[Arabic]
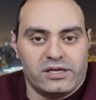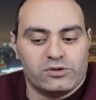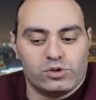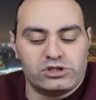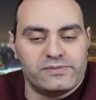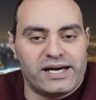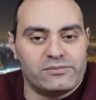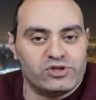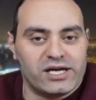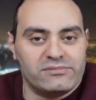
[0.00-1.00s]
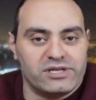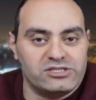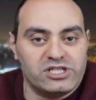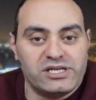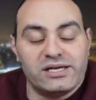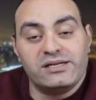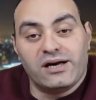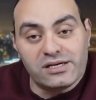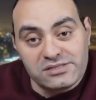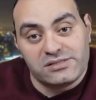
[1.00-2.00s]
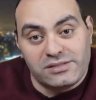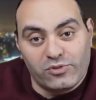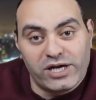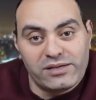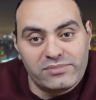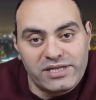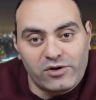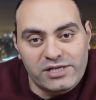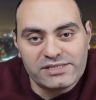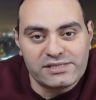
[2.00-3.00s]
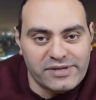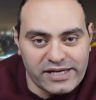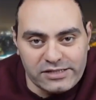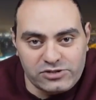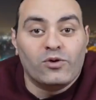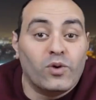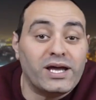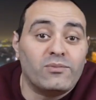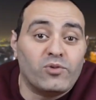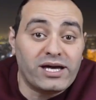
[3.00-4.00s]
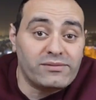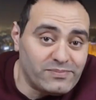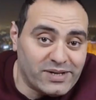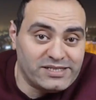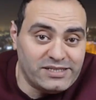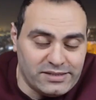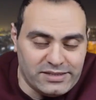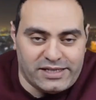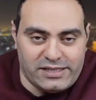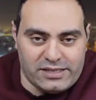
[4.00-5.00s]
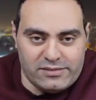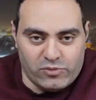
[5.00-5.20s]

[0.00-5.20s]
تخش بقى على منتخب نيجيريا اللي اصلا المهاجم بتاعه الاساسي ما جاش ولا المهاجم البديل يعني